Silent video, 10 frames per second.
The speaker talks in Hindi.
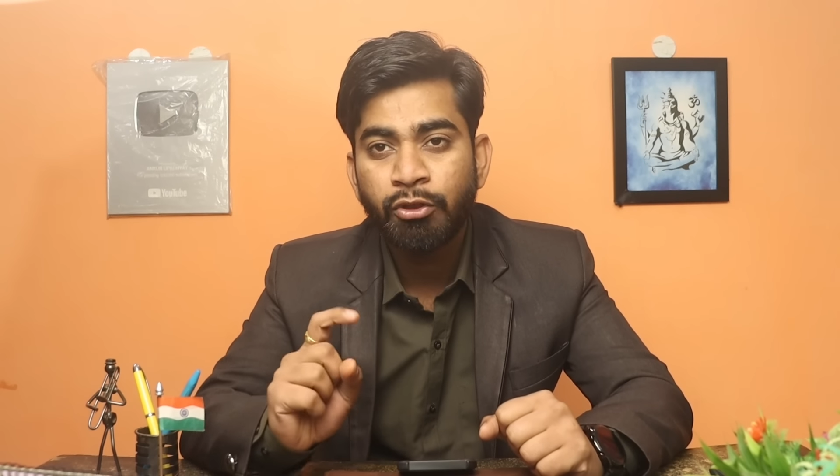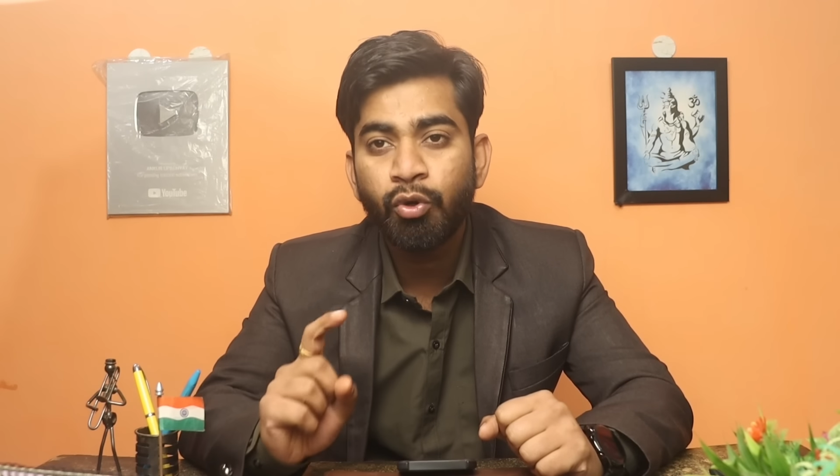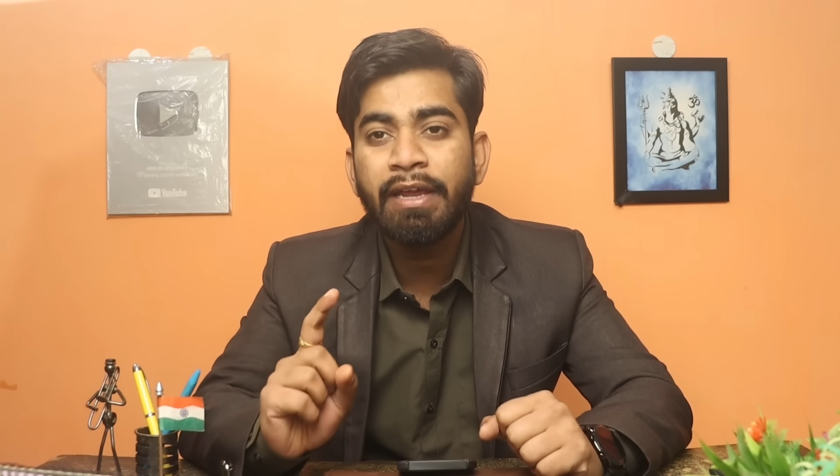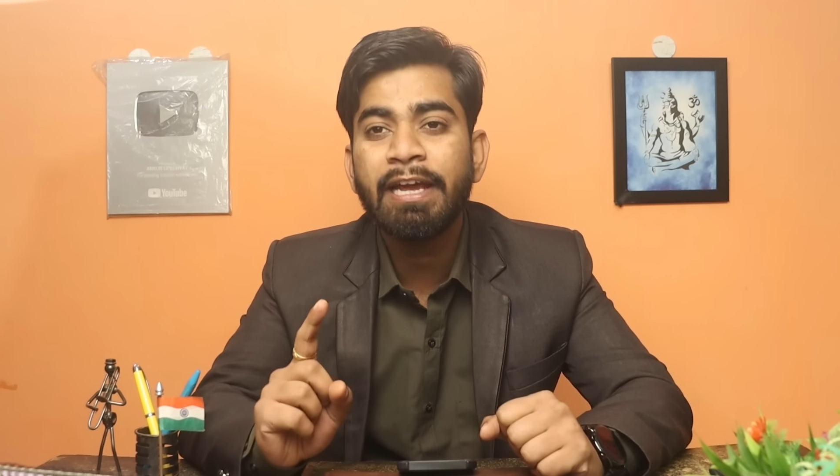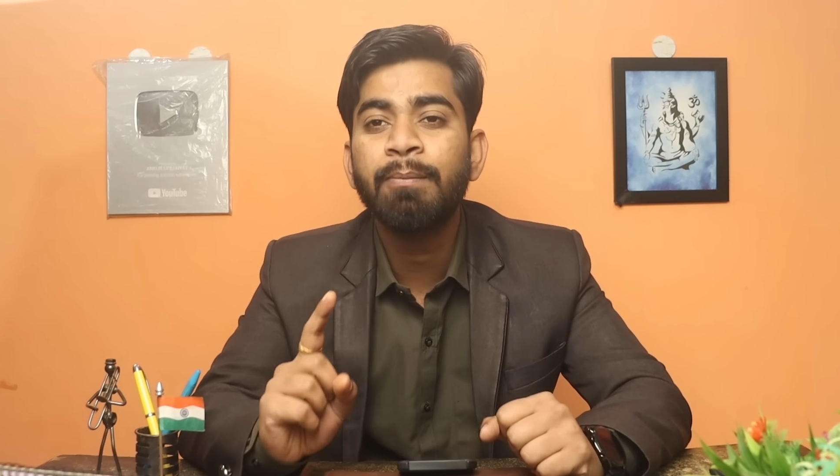
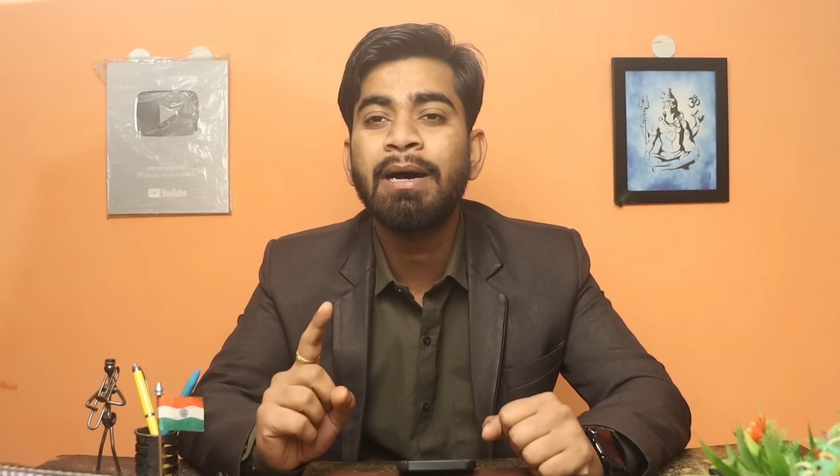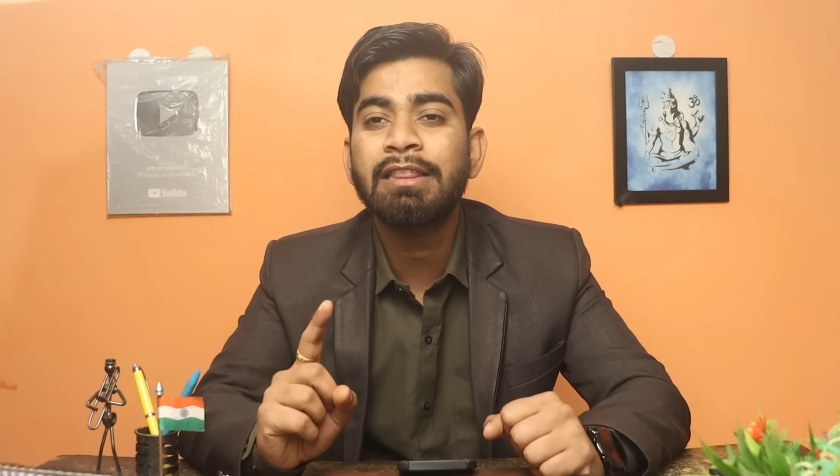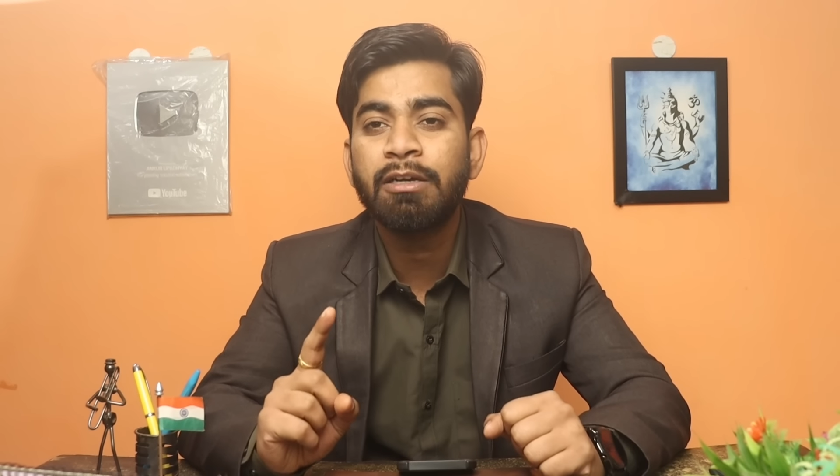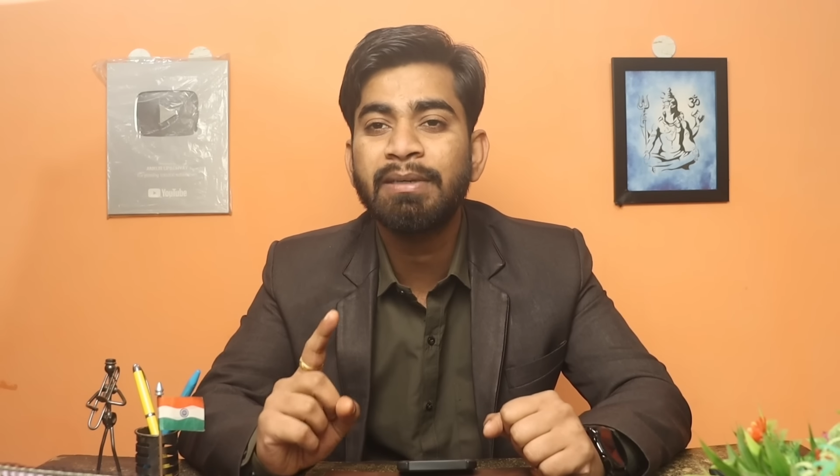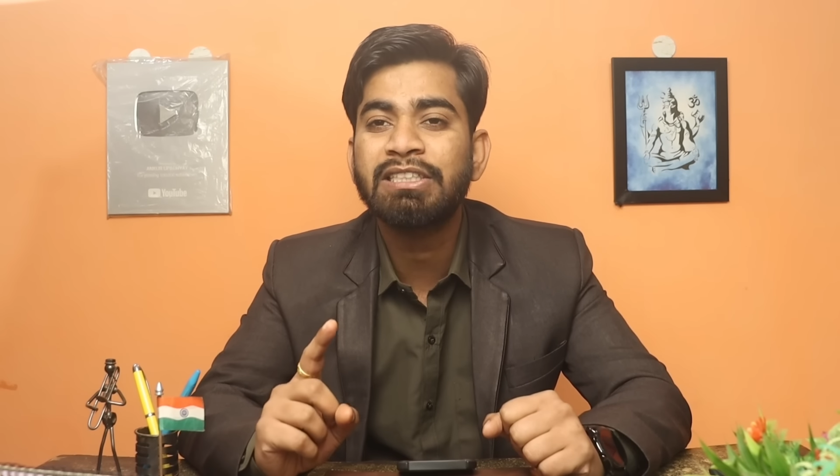तो
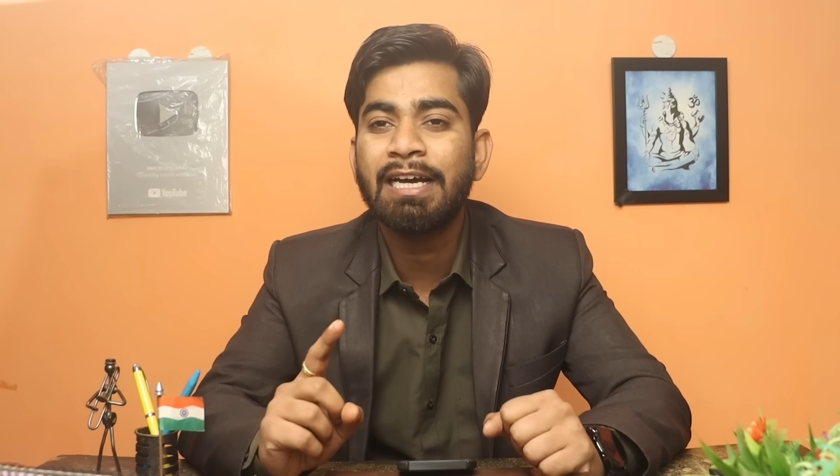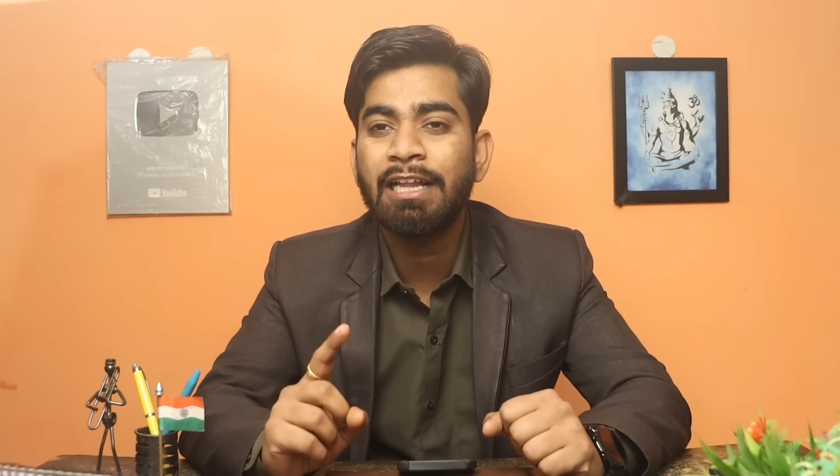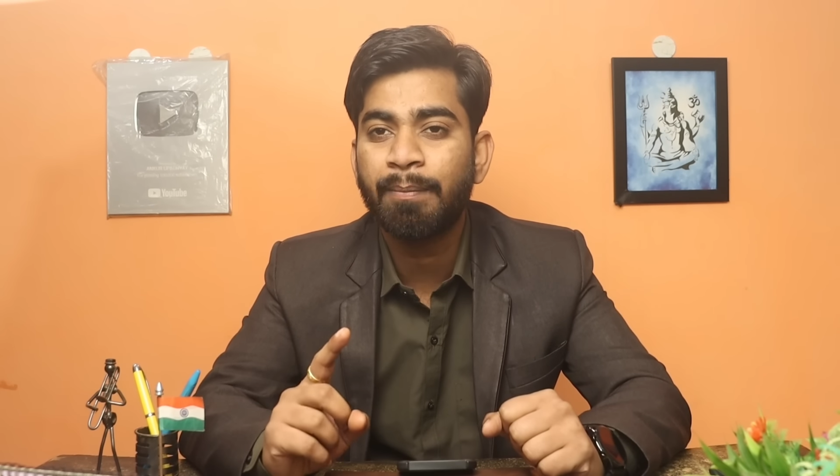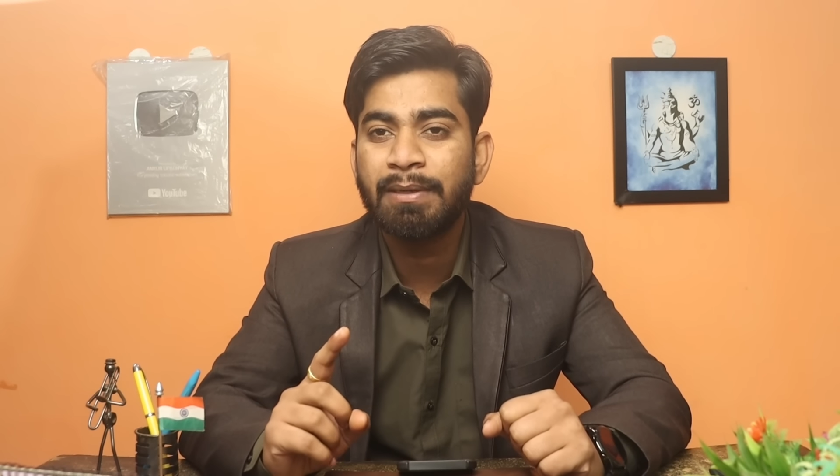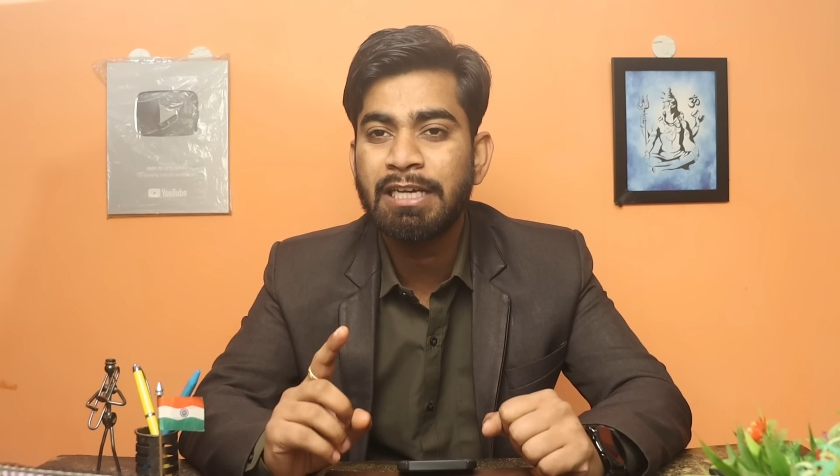एकमात्र मैं
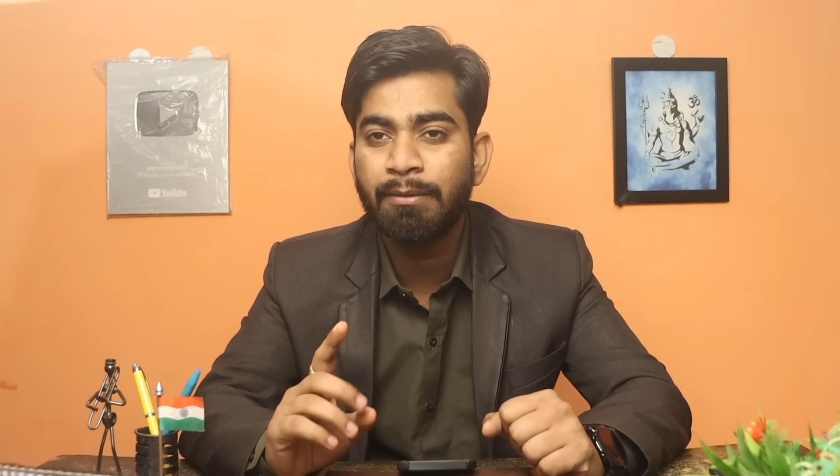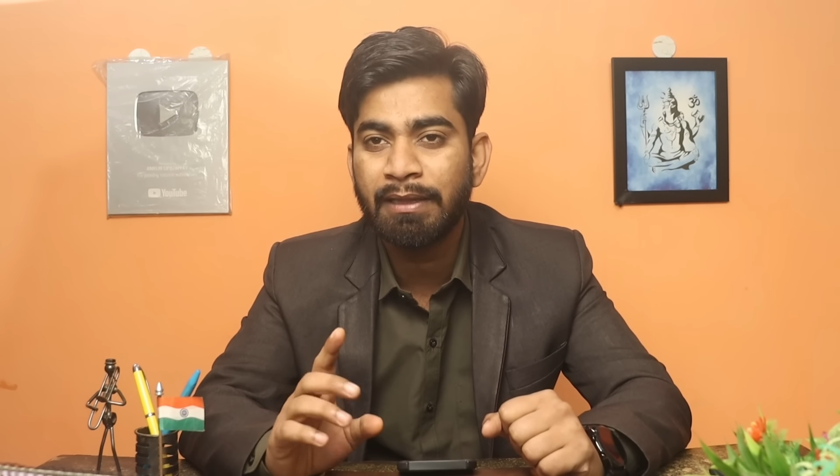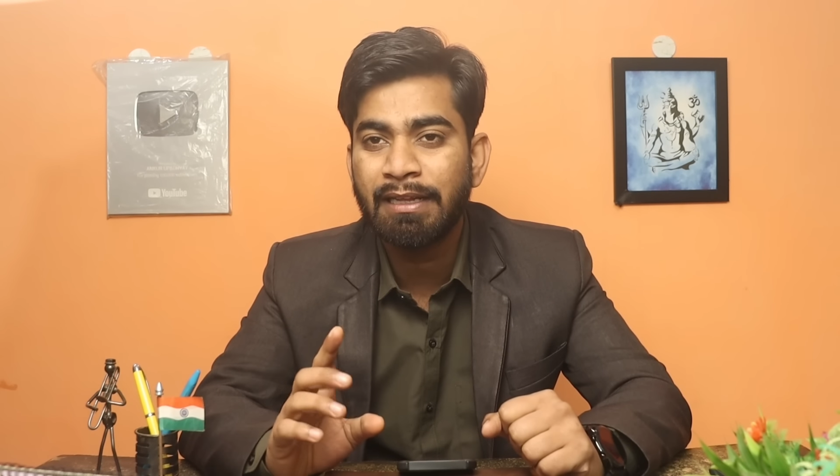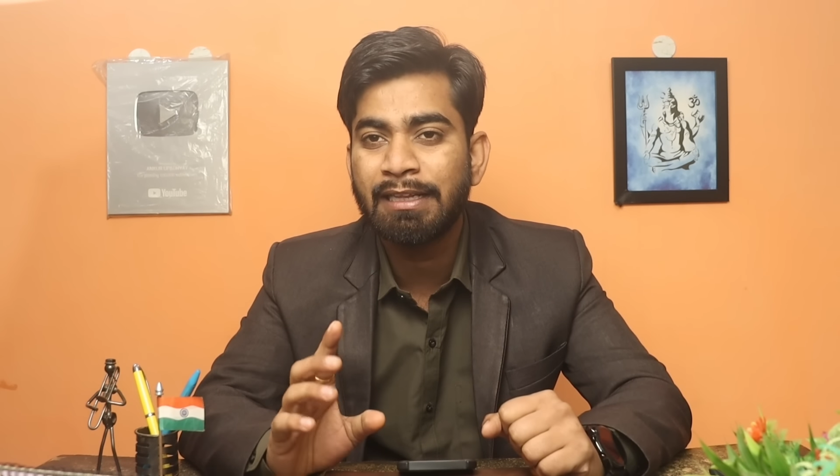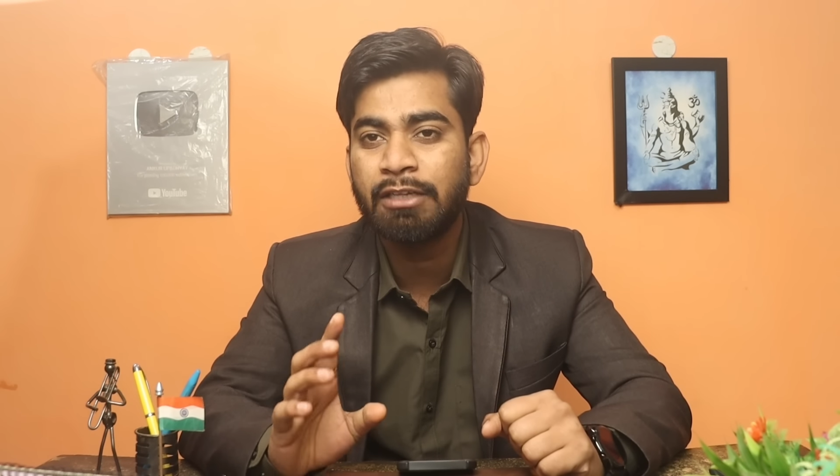शायद आपके साथ
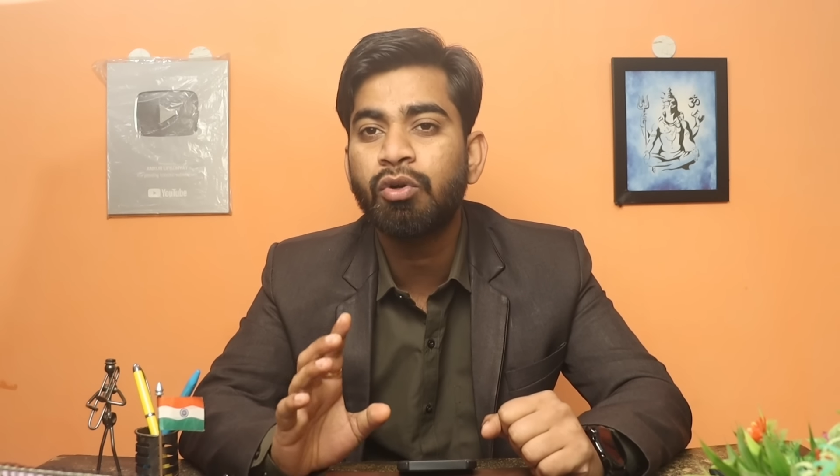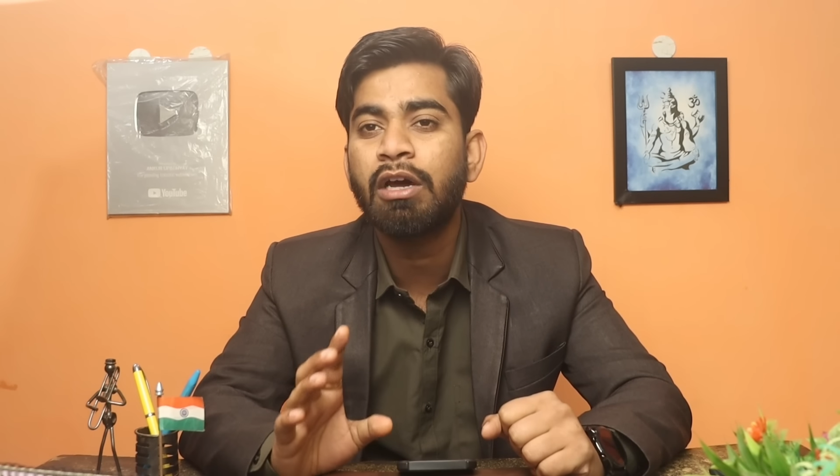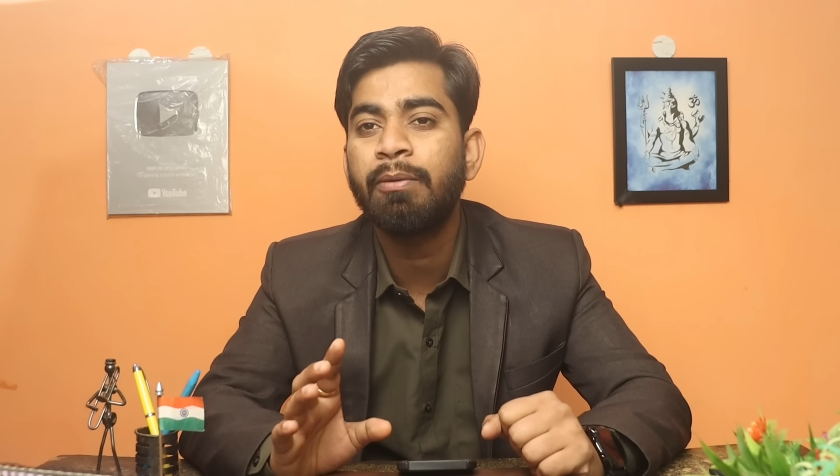बंदा था जो